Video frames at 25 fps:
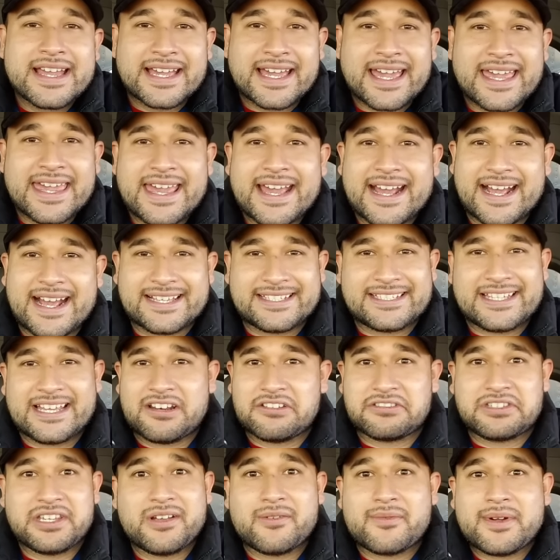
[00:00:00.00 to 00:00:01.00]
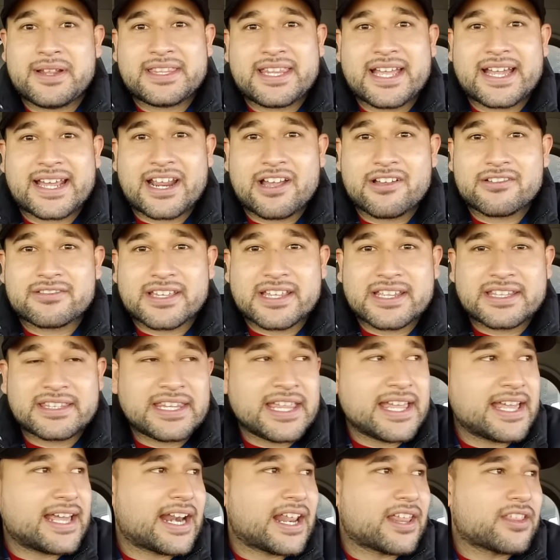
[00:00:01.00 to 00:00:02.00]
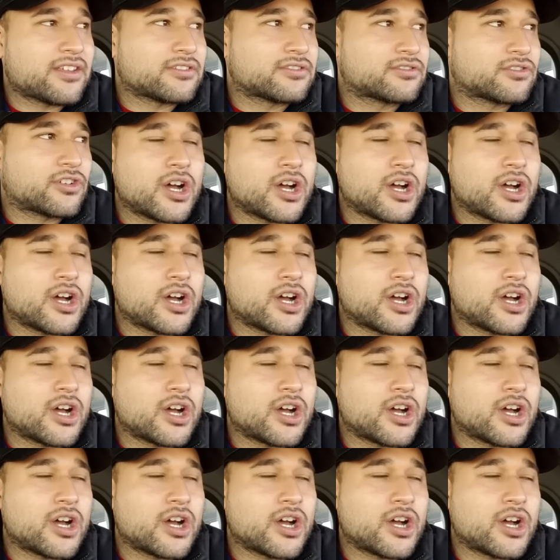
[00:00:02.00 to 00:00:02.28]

que llega hasta los 50 grados centígrados,